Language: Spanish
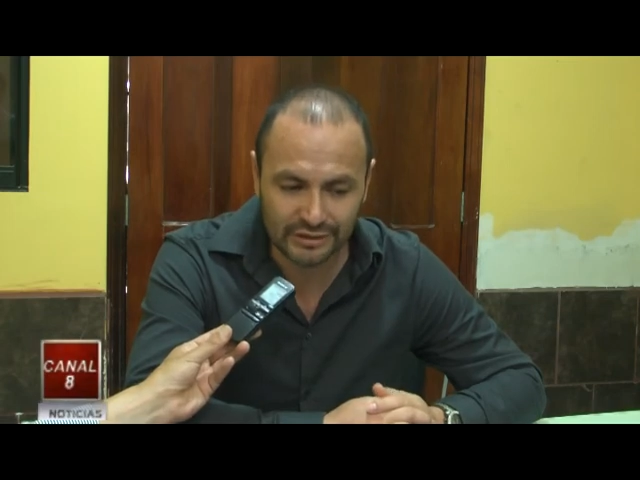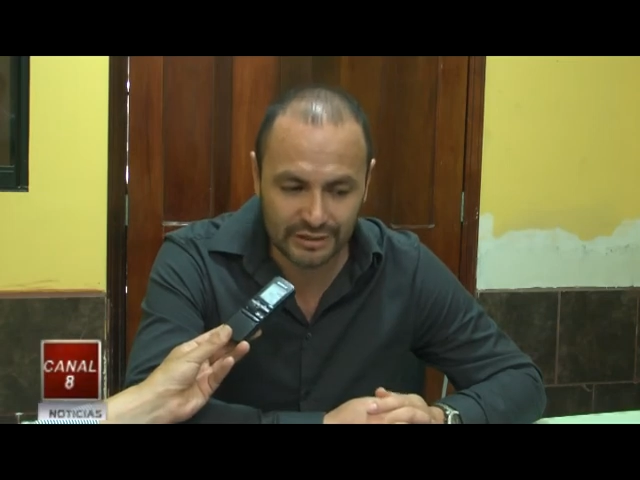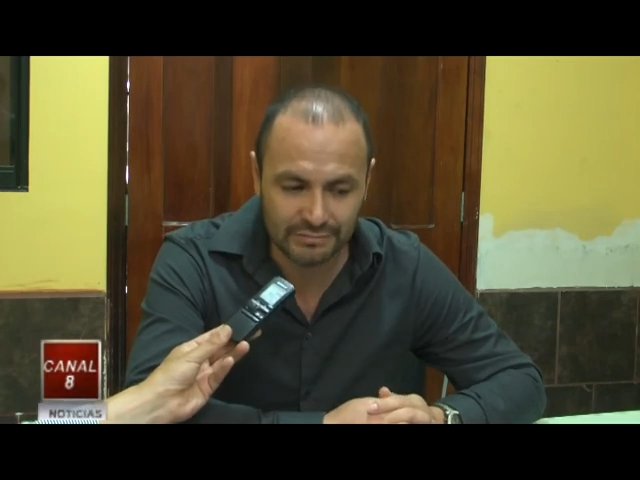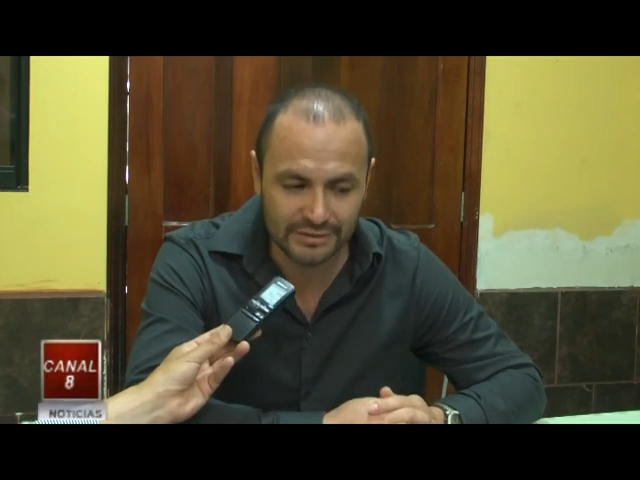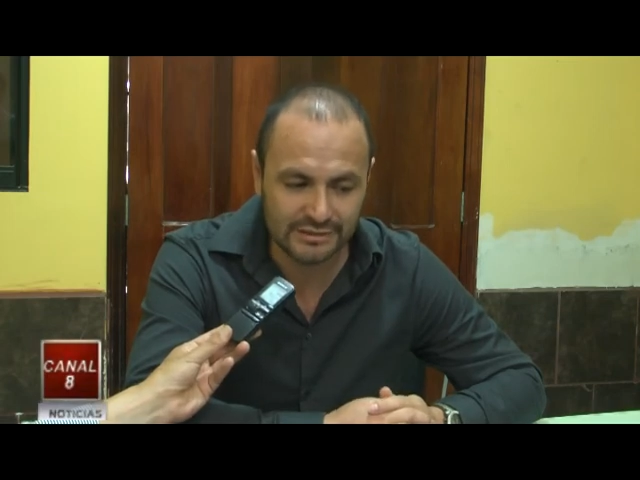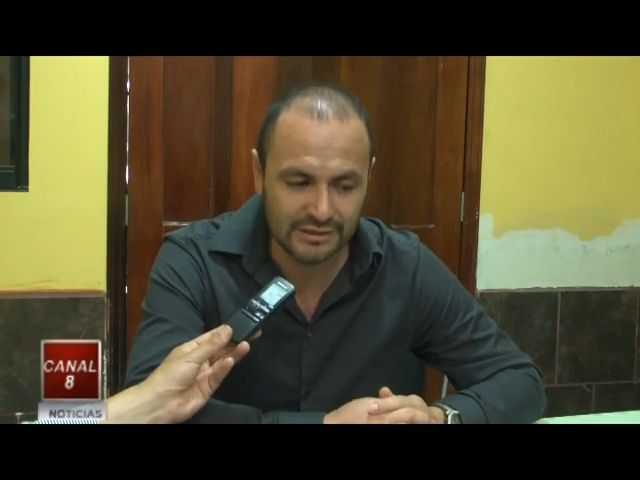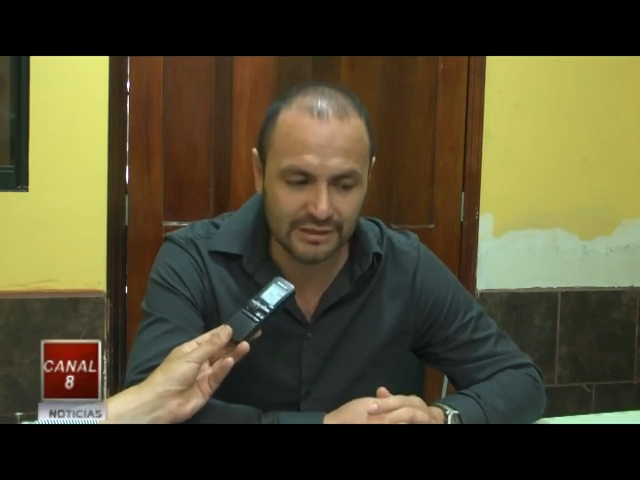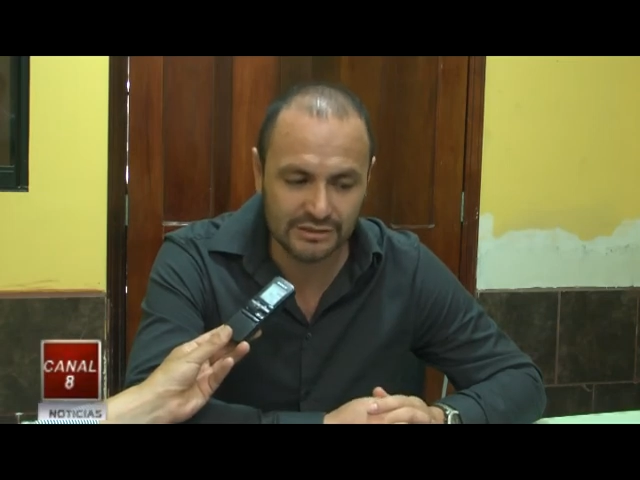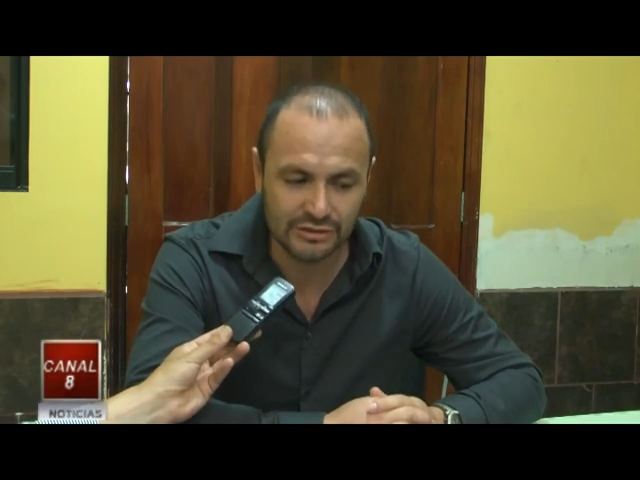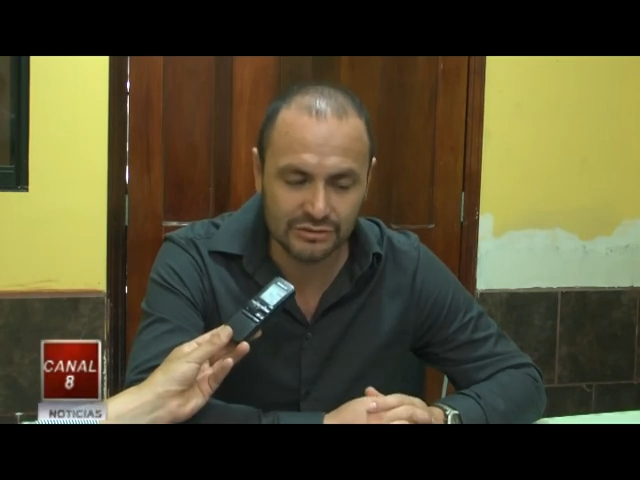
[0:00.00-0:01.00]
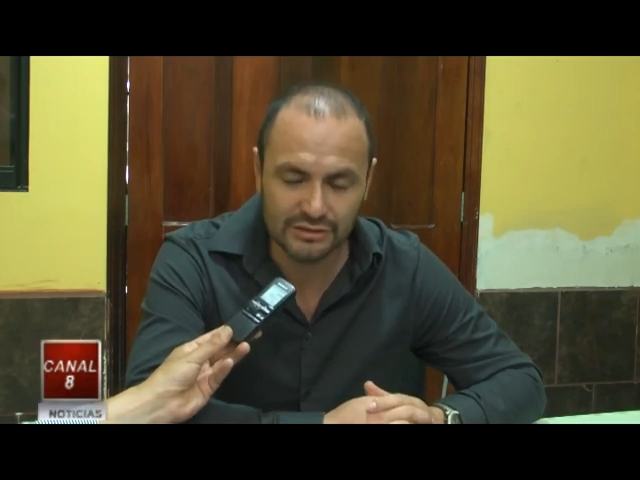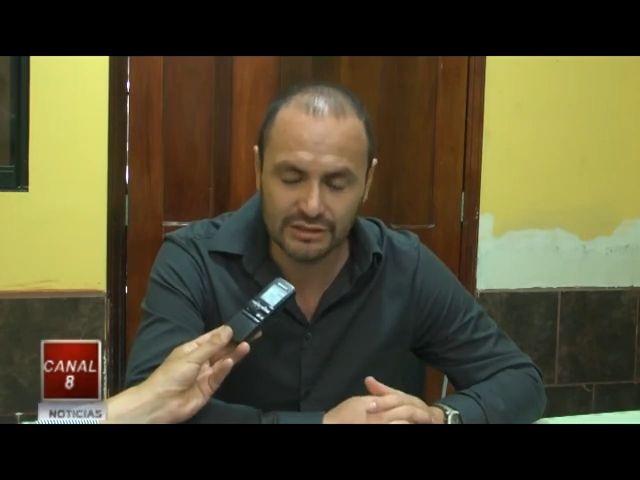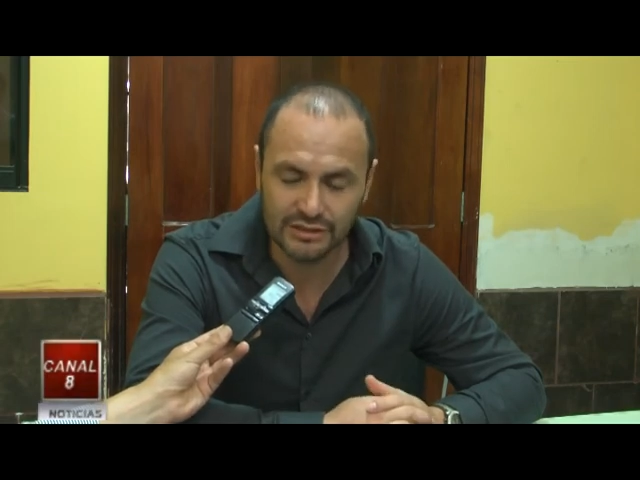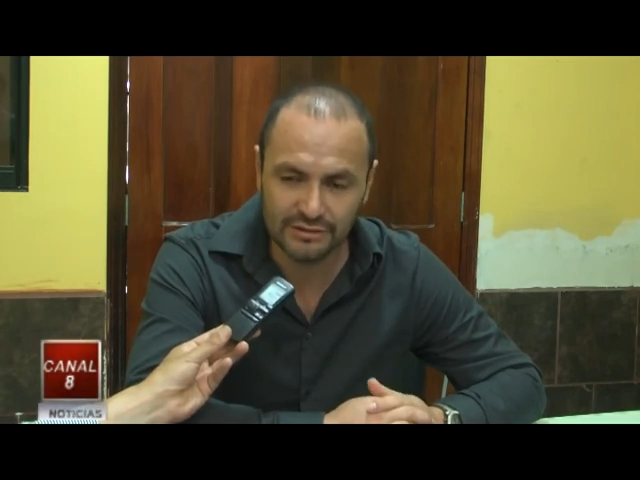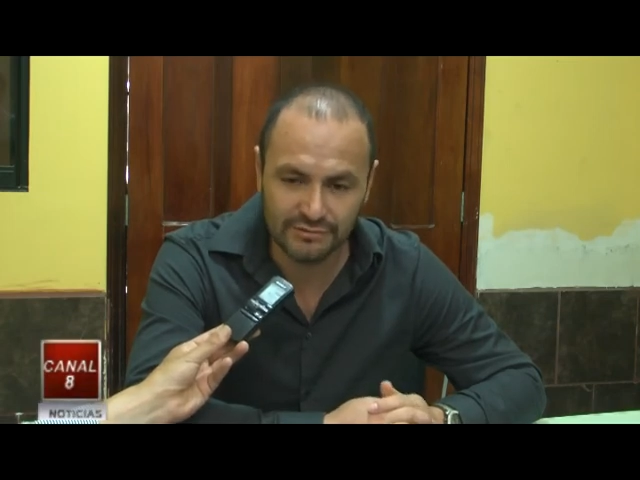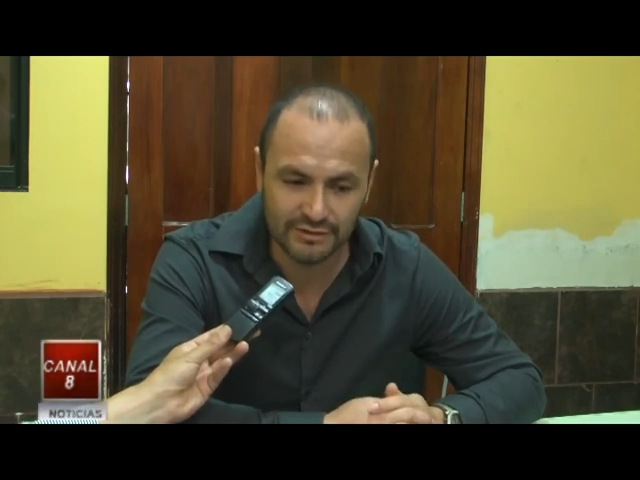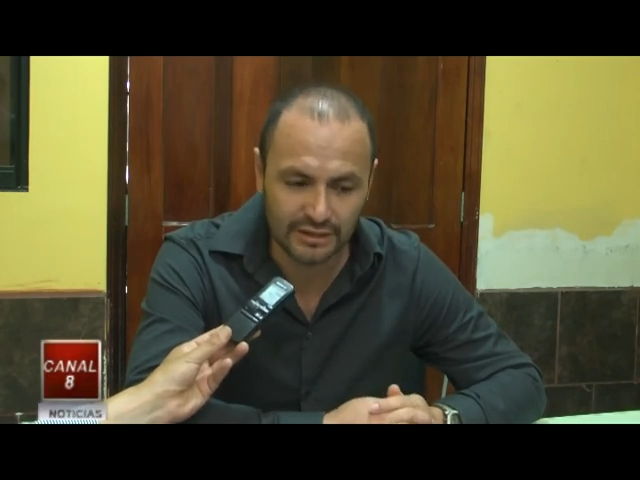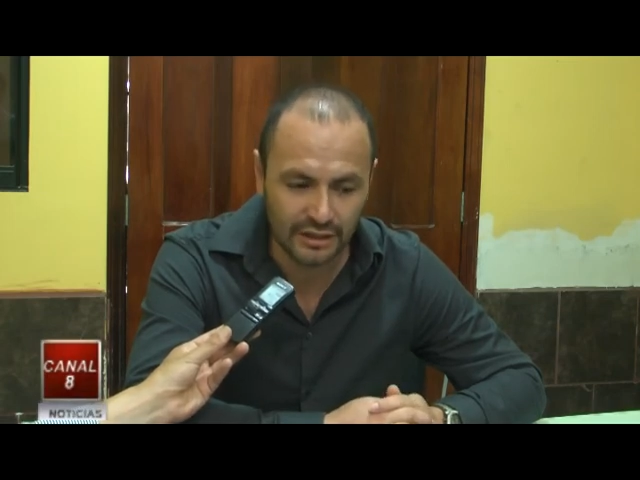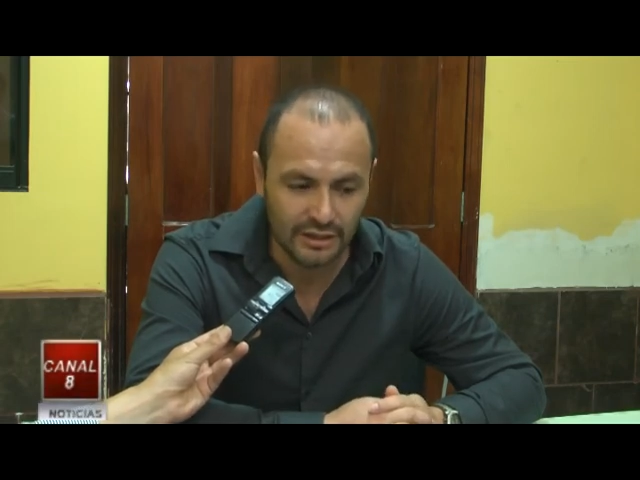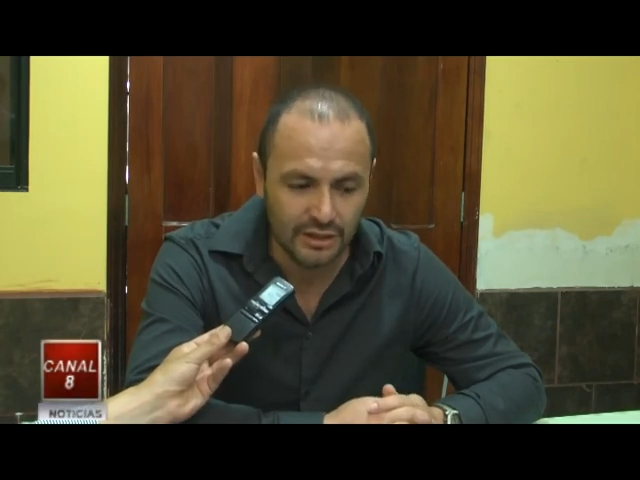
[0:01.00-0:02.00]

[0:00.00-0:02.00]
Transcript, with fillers: de investigación científica